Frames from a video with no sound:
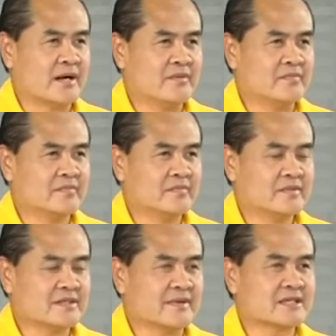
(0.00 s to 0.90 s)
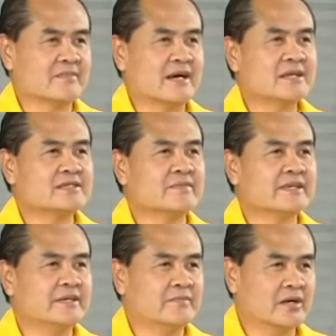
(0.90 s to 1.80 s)
ความสมัครสมานสา
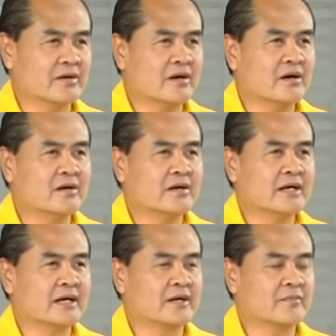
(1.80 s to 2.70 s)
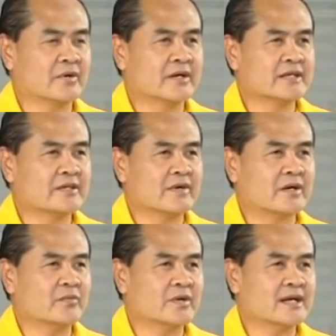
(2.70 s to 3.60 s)
มัคคีปรองดอง ให้กับคนในจังห
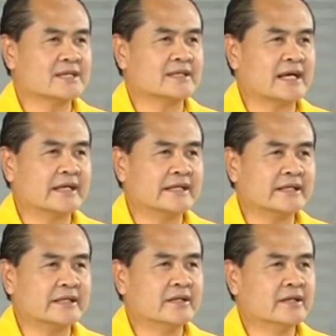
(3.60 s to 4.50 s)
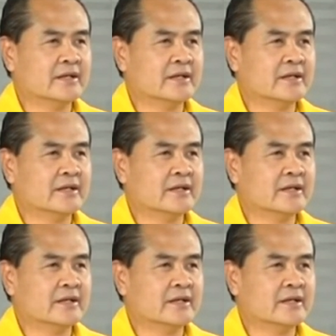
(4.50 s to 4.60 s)
วัดอุบลราชธานี